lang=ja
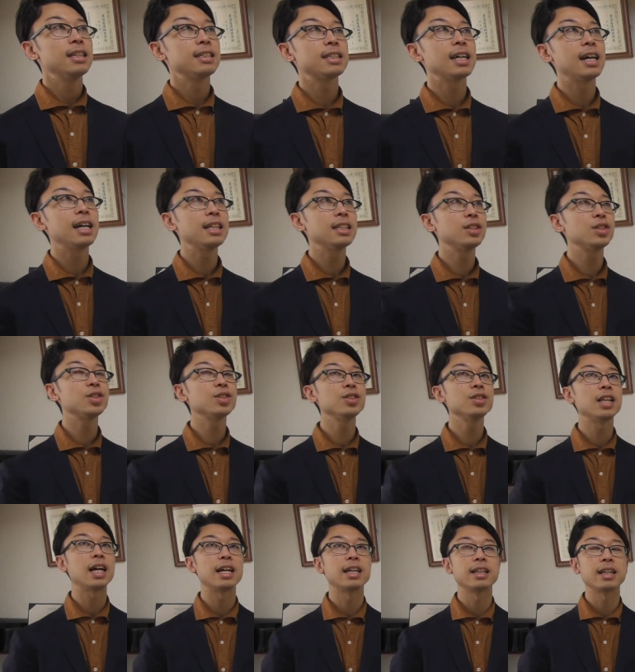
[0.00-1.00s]
さんじゅ
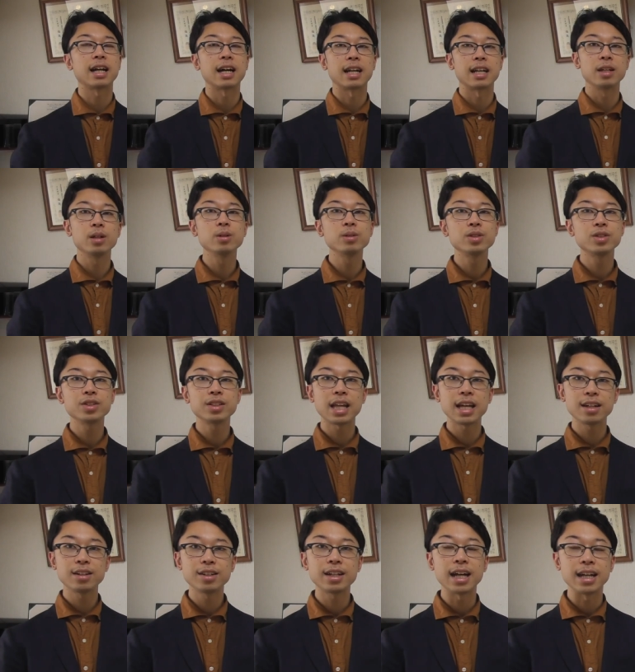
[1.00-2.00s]
うだいからよんじゅうだ
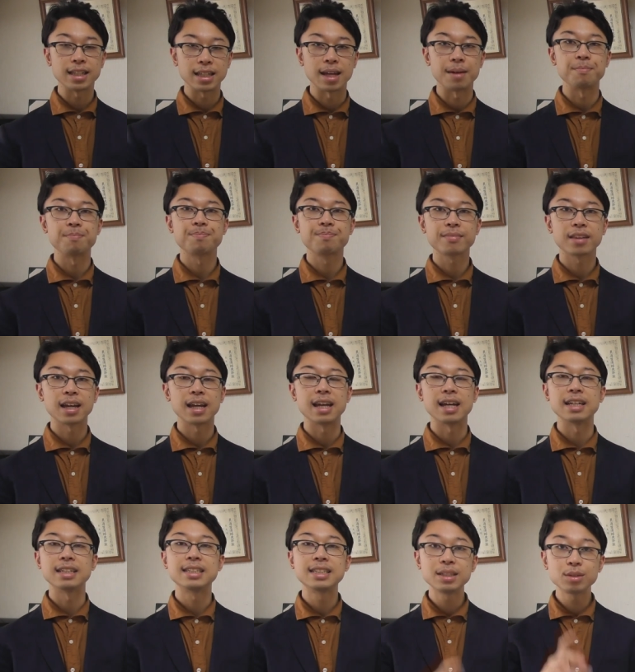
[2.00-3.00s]
いぐらいで、
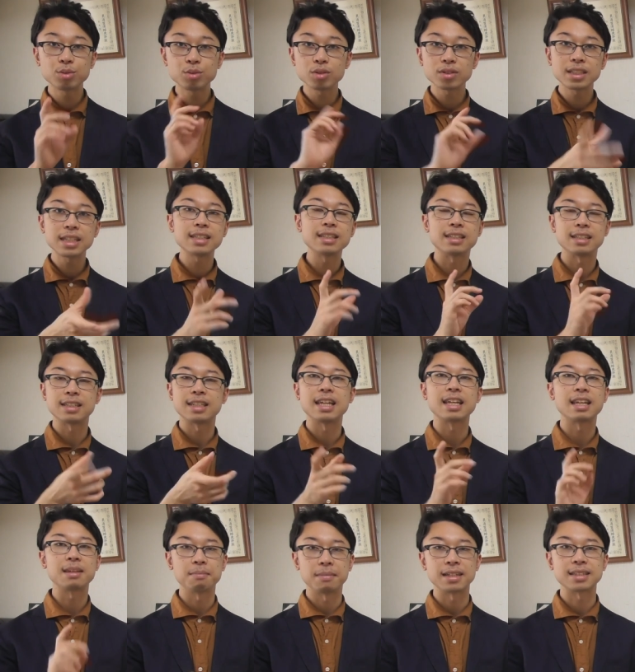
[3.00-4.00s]
えー、シフトチェンジして
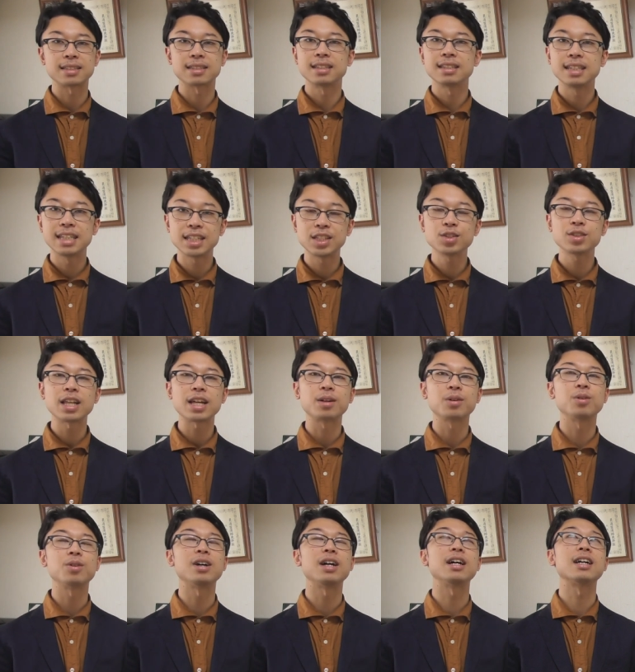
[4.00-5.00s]
いきます。にじゅうだい
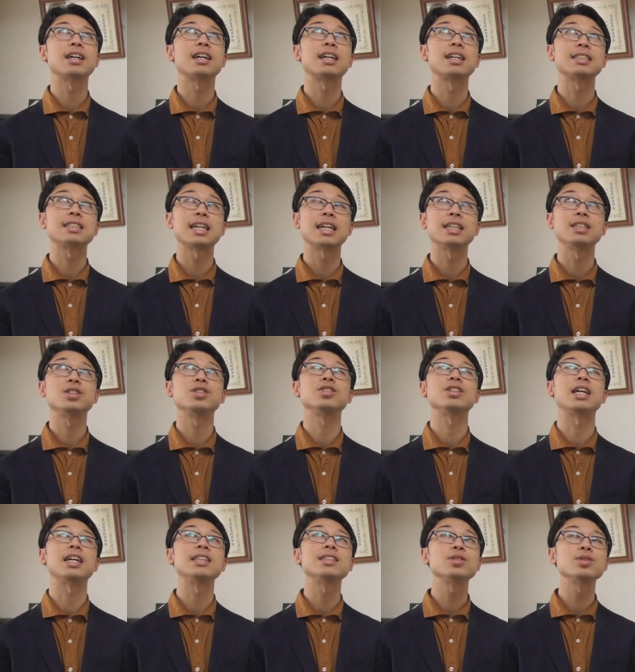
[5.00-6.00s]
こうはんからさんじゅう
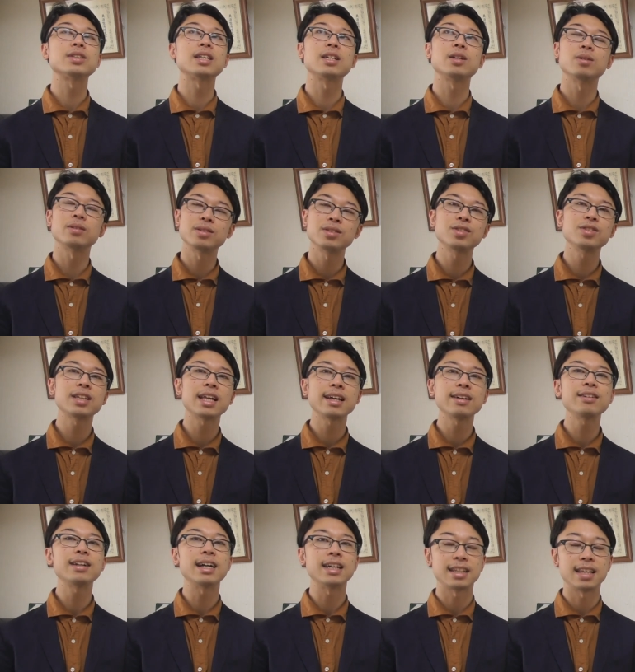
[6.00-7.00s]
だい、そしてよんじゅうだ
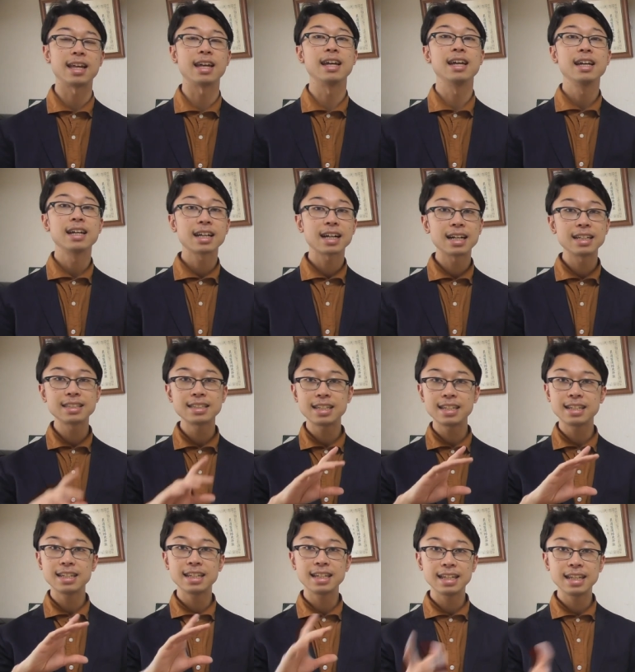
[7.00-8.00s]
いぐらいで完
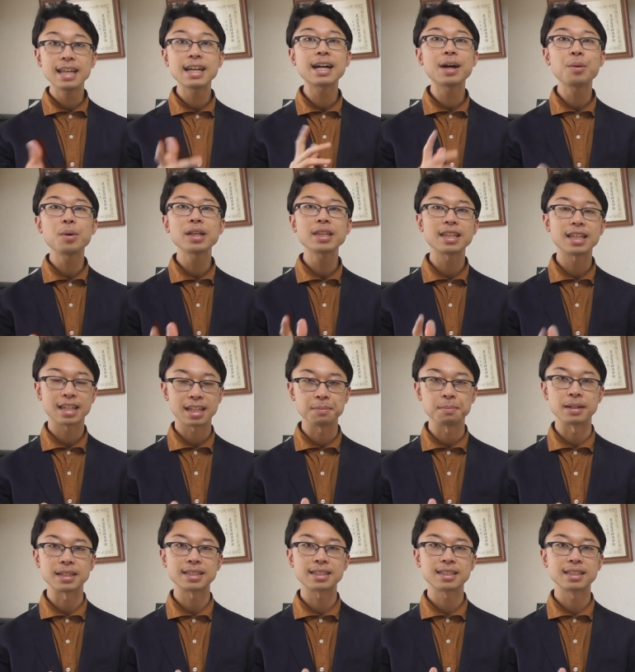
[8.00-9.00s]
全に入れ替わっていき
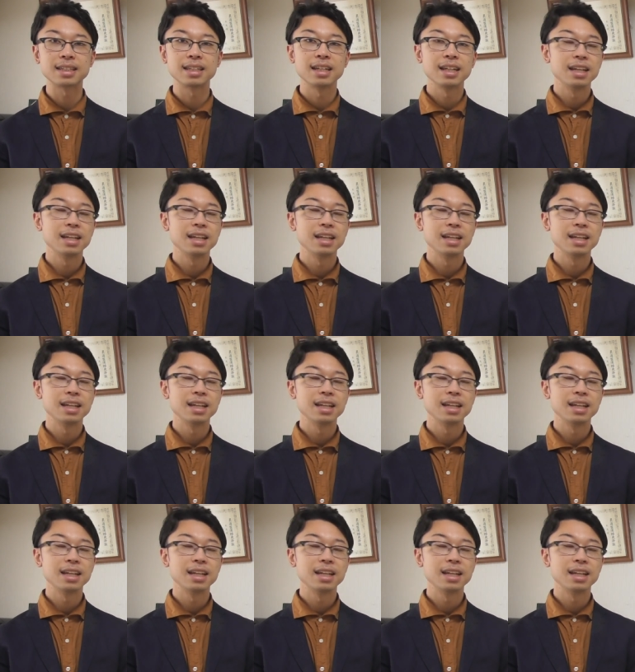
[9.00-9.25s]
ます。